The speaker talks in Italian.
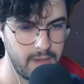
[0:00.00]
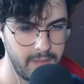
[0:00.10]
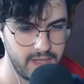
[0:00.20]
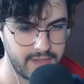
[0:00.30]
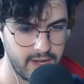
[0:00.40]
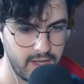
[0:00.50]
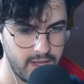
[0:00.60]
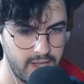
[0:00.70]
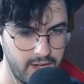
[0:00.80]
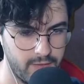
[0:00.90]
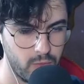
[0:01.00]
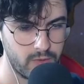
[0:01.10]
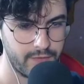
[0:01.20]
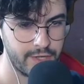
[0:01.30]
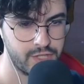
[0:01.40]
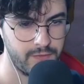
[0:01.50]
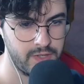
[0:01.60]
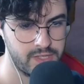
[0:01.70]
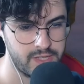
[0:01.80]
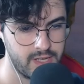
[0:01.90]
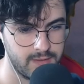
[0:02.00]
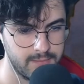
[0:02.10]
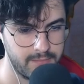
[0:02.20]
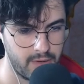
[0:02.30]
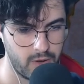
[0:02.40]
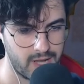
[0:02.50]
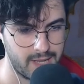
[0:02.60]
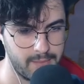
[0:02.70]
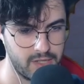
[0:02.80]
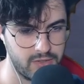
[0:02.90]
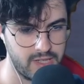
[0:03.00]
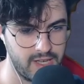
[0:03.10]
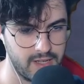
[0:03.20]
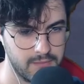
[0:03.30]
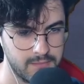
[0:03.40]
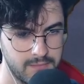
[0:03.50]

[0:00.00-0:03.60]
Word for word: Nel mentre era venuto a farci visita però ha cambiato idea.